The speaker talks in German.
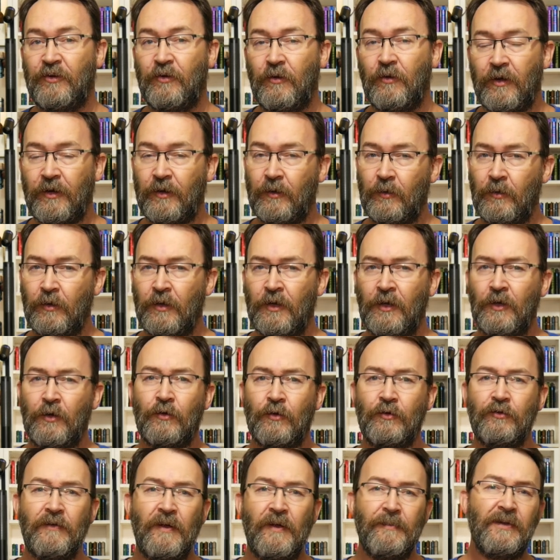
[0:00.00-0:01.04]
Euro
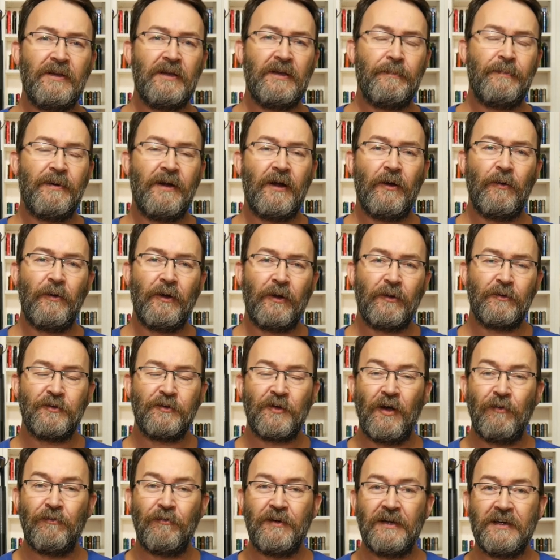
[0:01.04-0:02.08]
und wenn man ein paar Euro
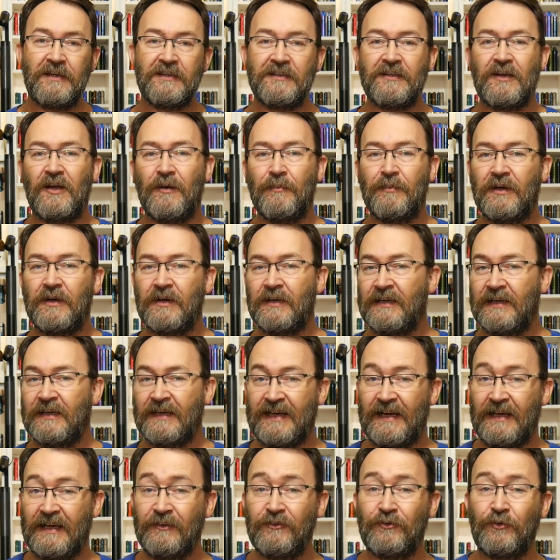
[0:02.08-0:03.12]
drauflegt, kann man
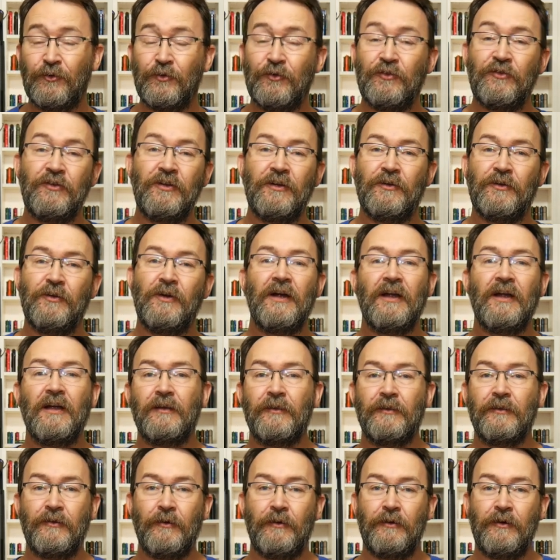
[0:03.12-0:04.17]
ganz günstig noch ein
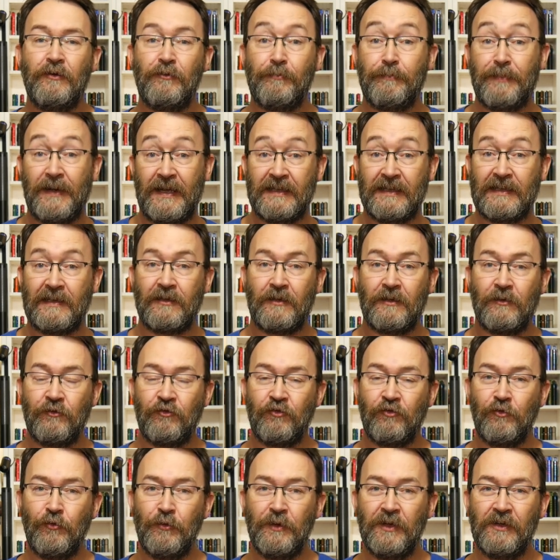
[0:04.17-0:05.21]
tolles Bundle draus
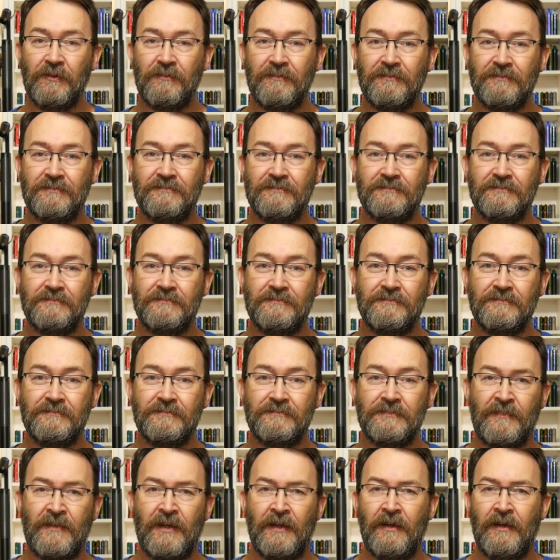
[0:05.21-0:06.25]
schnüren.
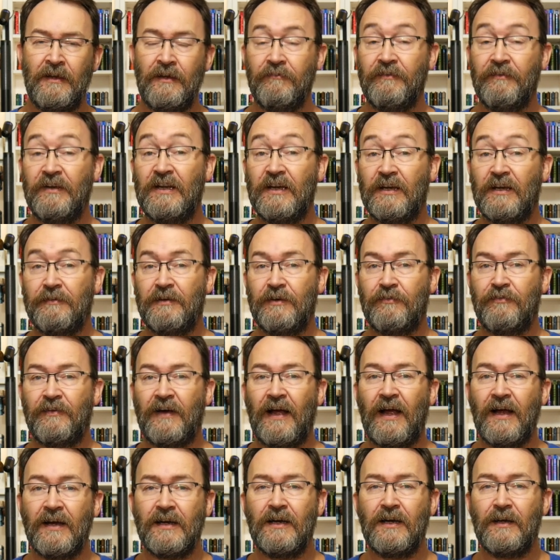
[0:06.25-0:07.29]
Wenn ihr irgendwelche
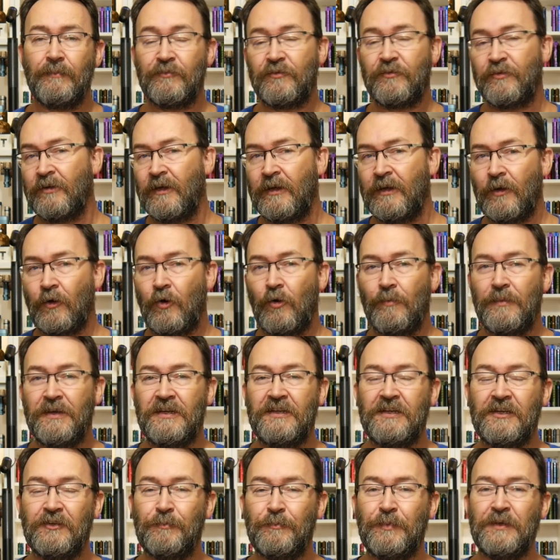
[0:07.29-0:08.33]
Fragen habt,
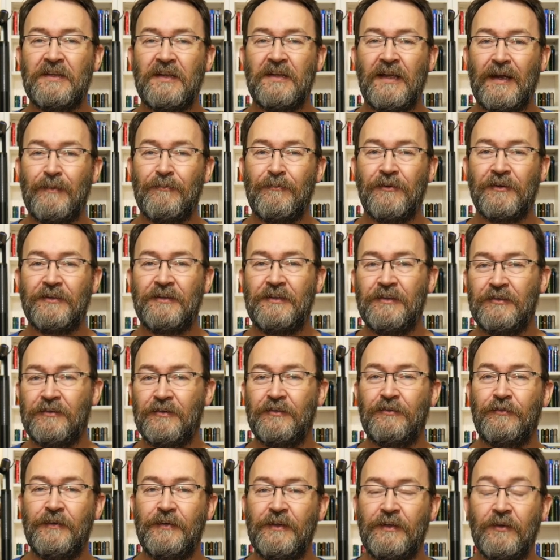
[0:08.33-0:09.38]
kommentiert bitte einfach
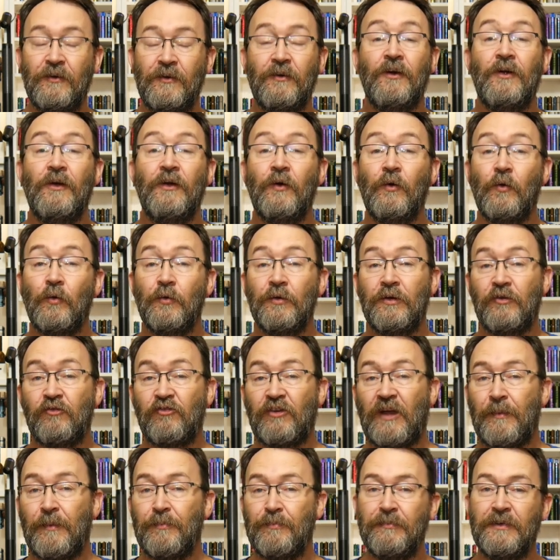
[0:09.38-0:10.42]
dieses Video oder
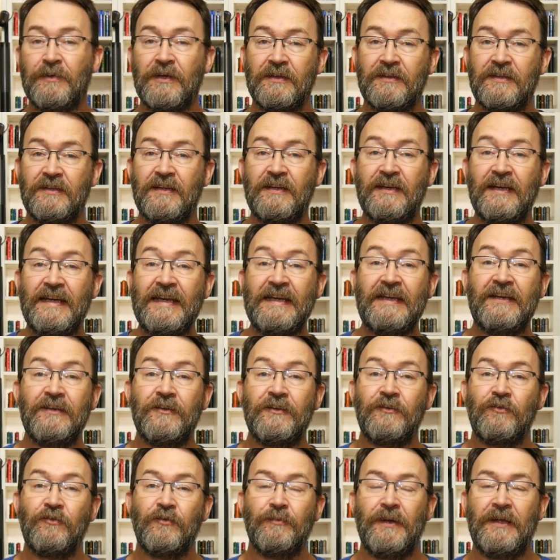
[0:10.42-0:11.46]
schreibt mir den Link
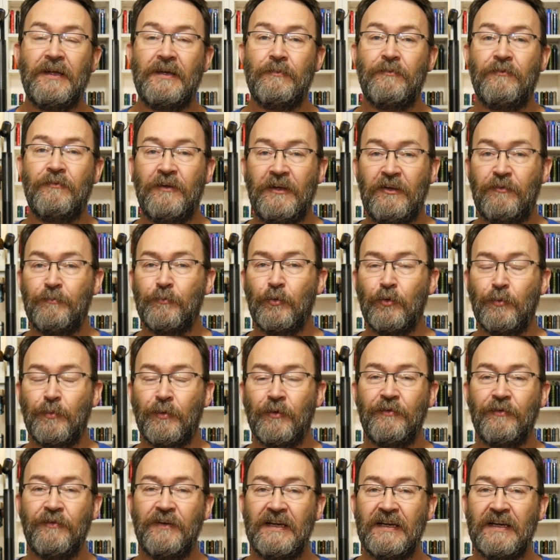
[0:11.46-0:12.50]
zu meinem
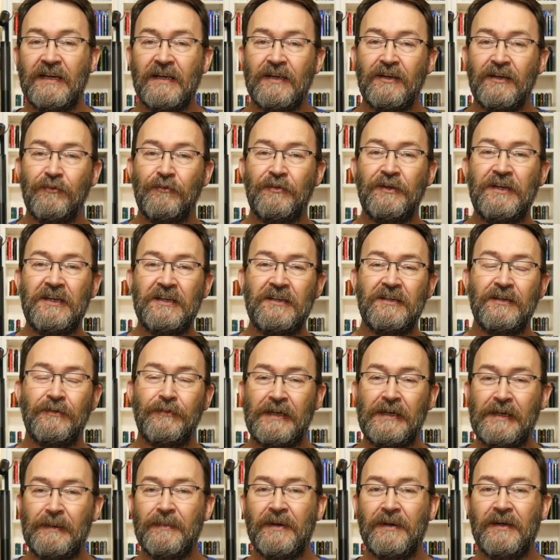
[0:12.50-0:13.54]
Facebook-Profil, findet ihr wie
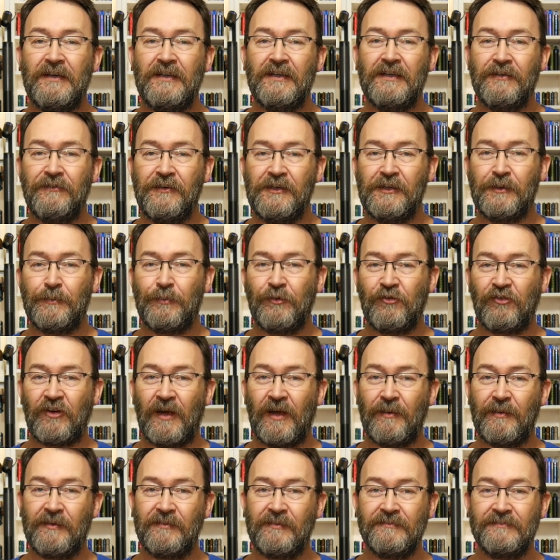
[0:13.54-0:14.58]
immer in der
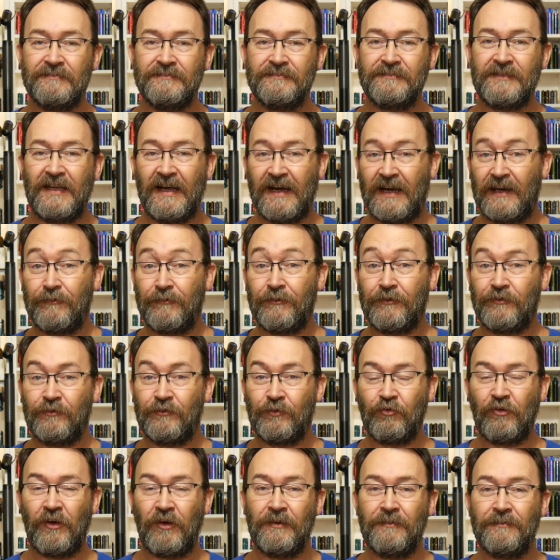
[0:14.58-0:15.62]
Videobeschreibung. Danke fürs
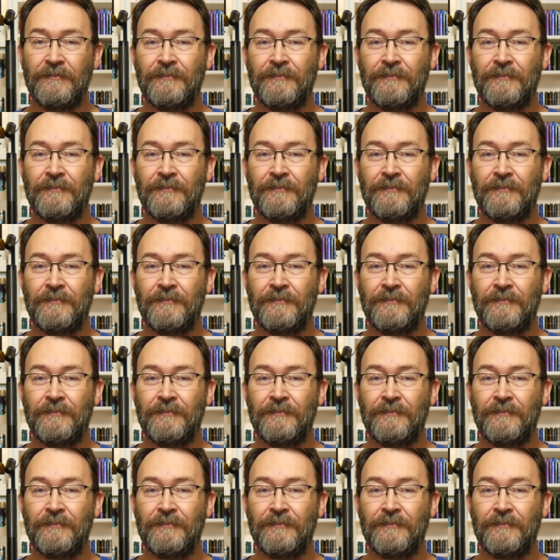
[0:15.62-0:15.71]
Zuschauen